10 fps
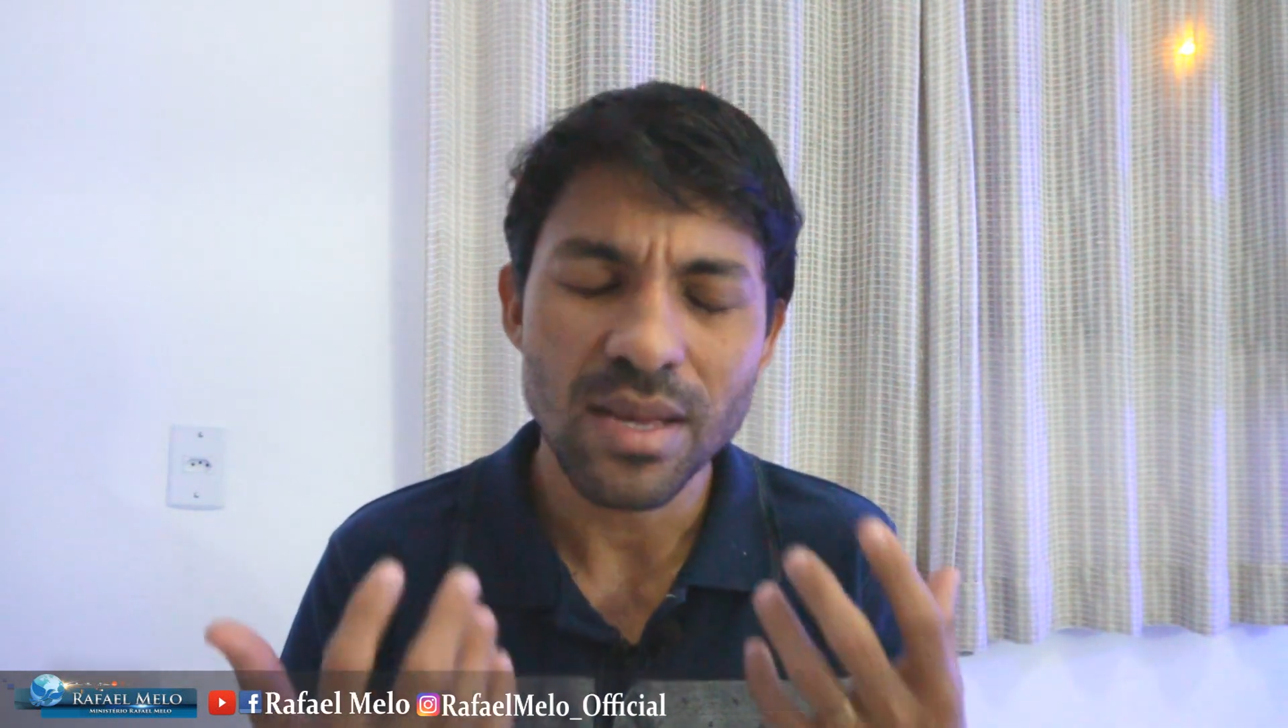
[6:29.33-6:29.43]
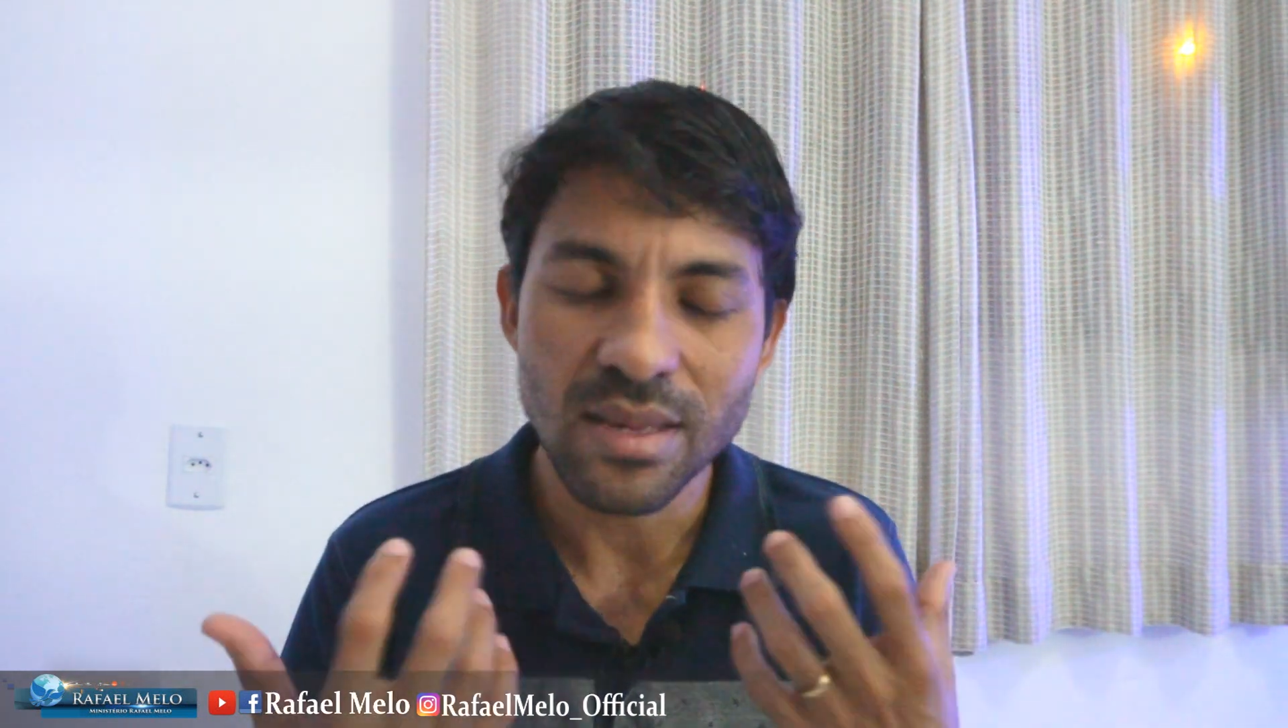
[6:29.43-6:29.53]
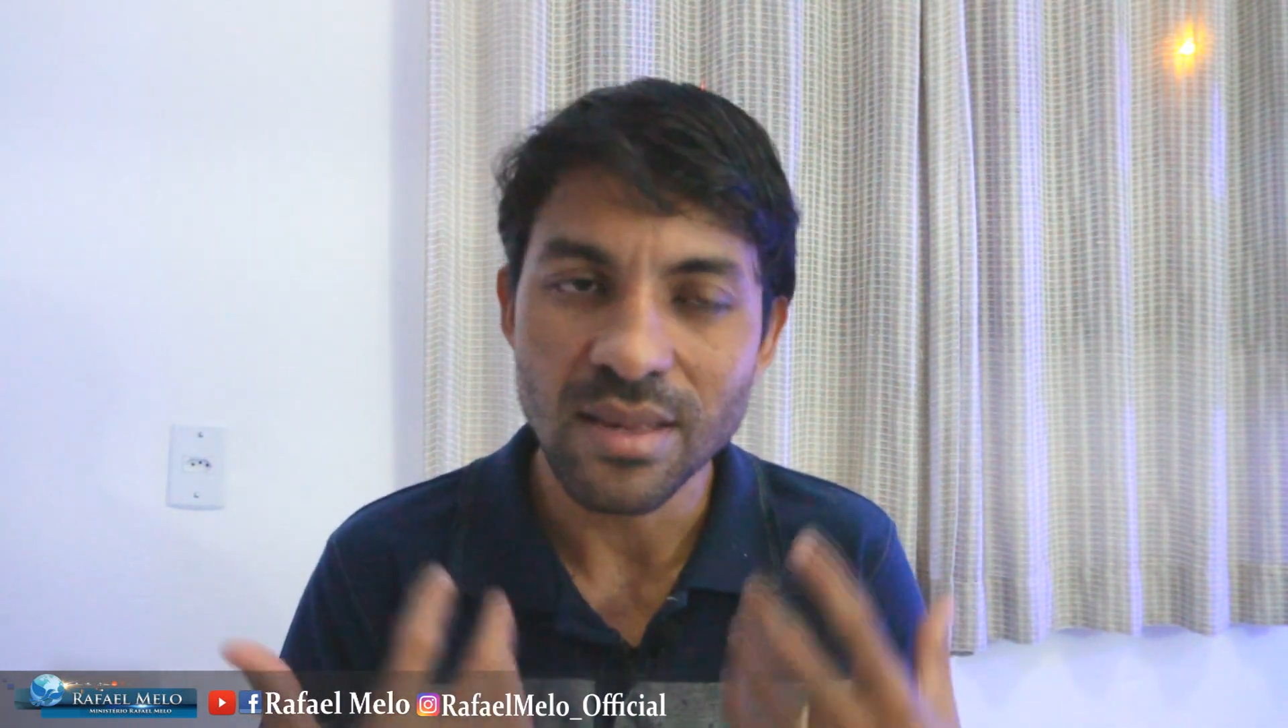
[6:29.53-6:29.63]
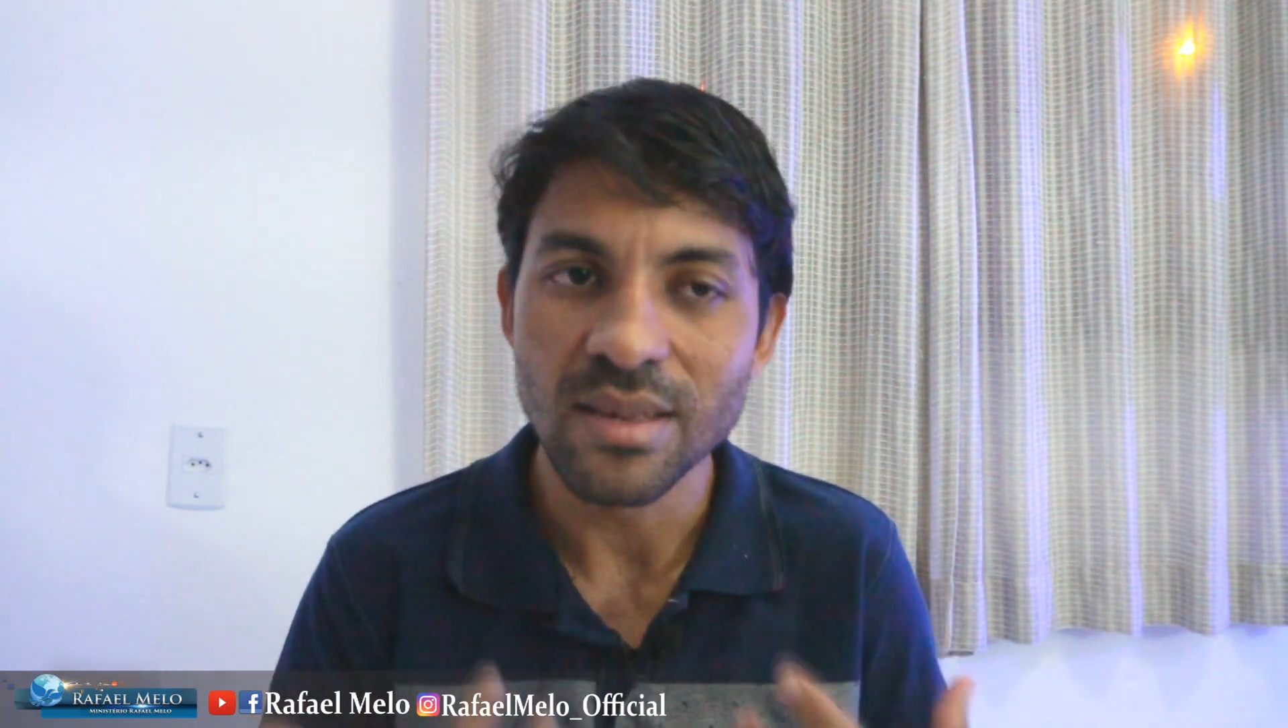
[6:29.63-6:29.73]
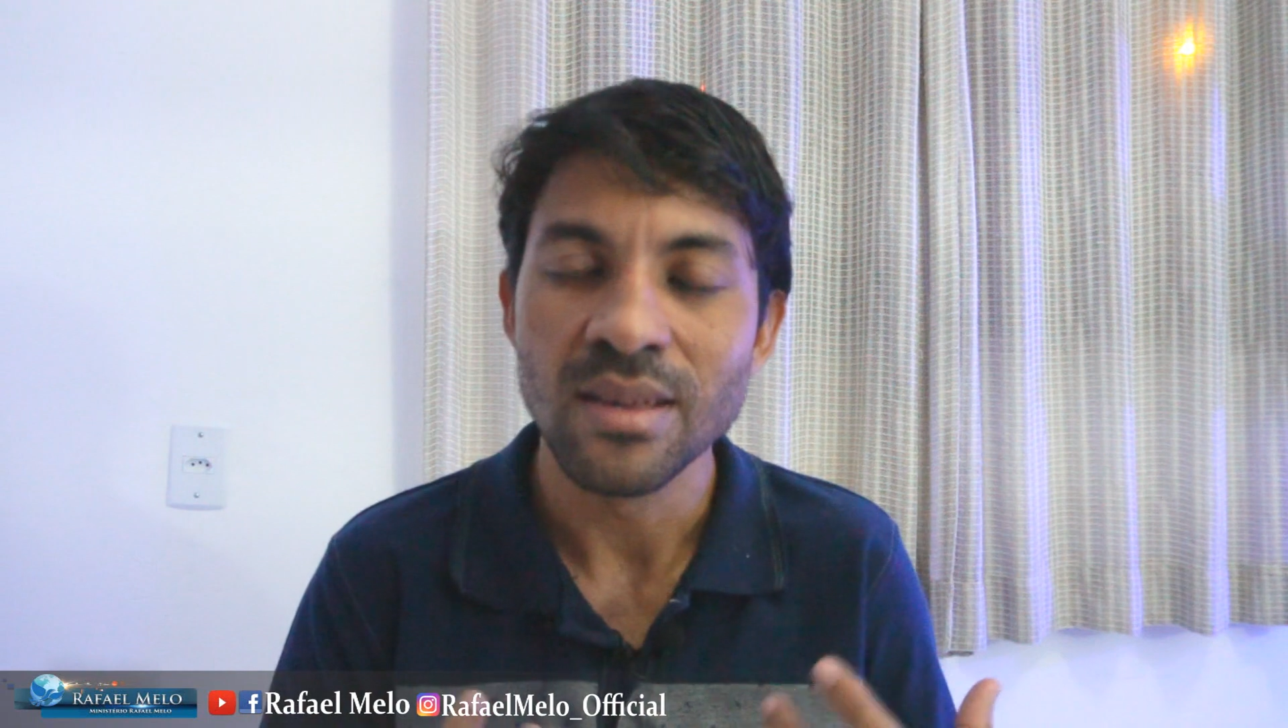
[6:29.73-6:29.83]

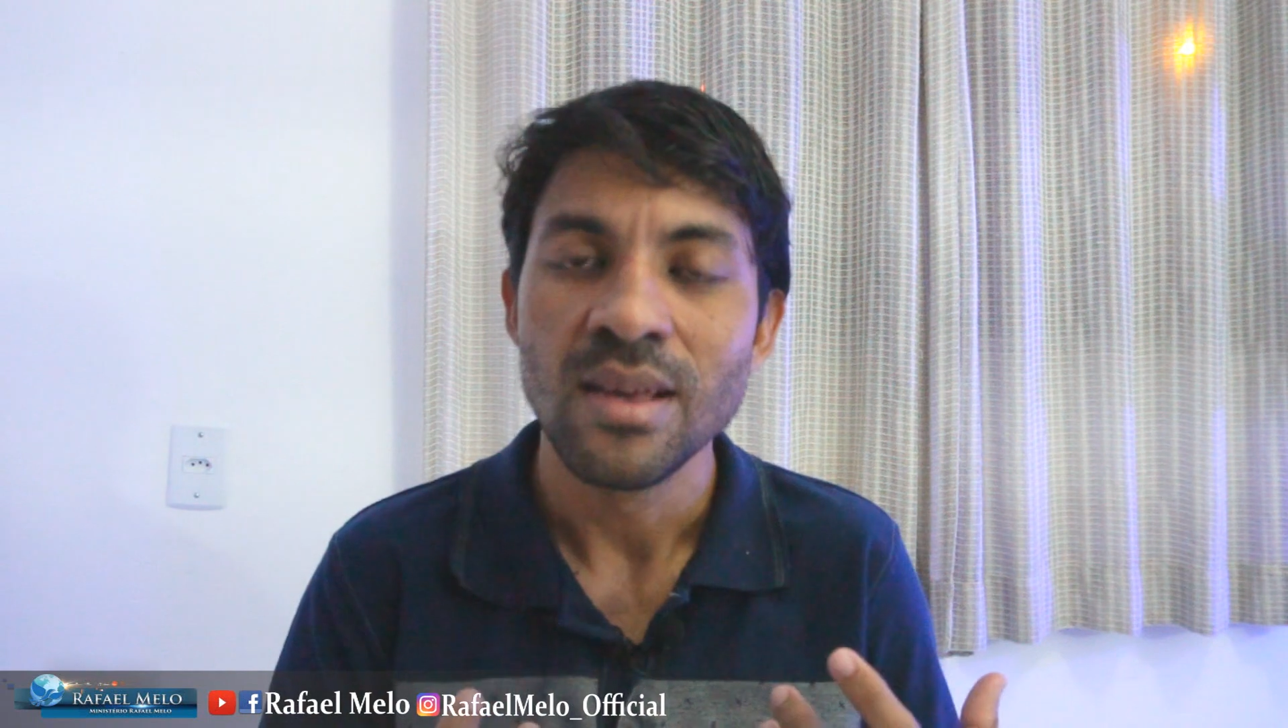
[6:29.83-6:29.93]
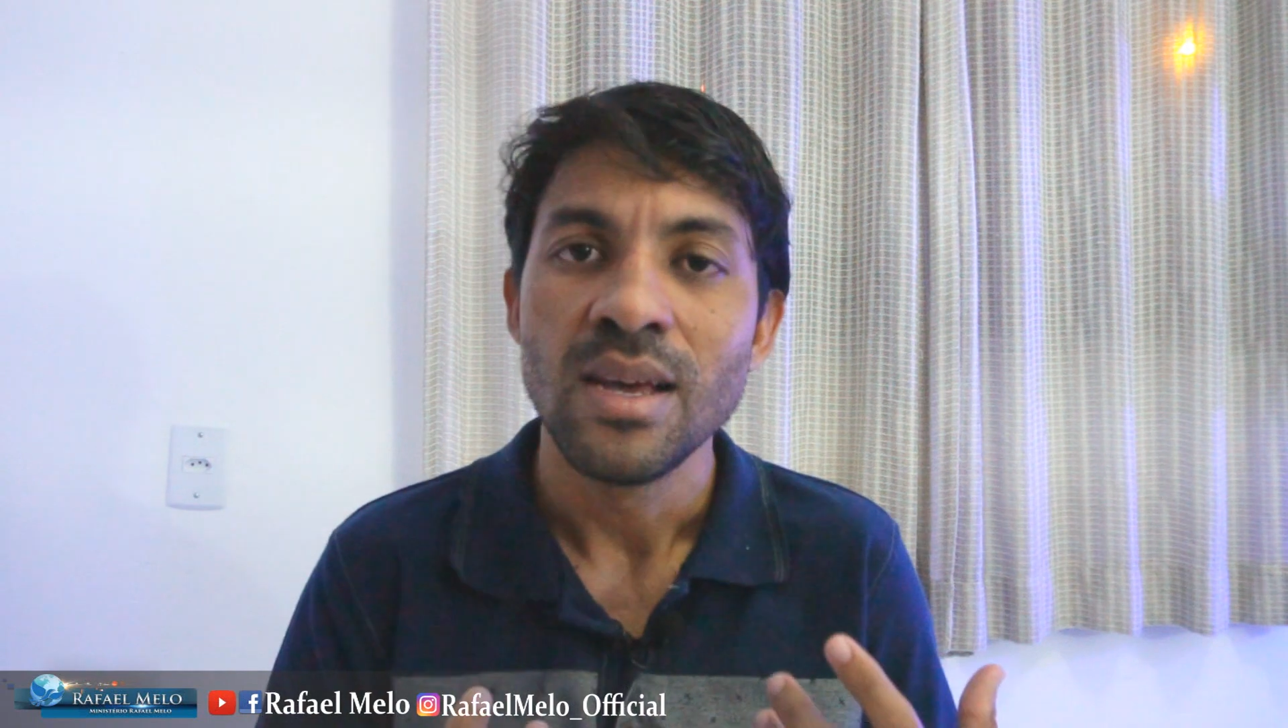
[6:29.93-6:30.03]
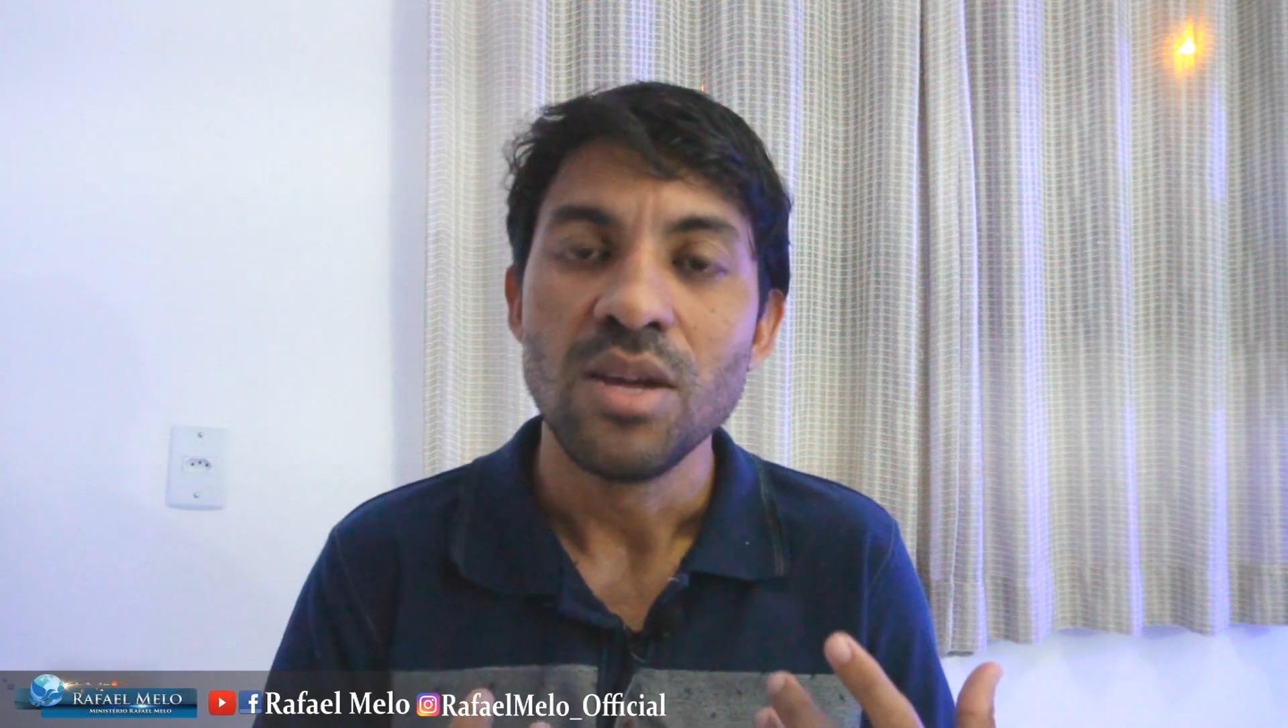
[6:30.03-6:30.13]
aqui.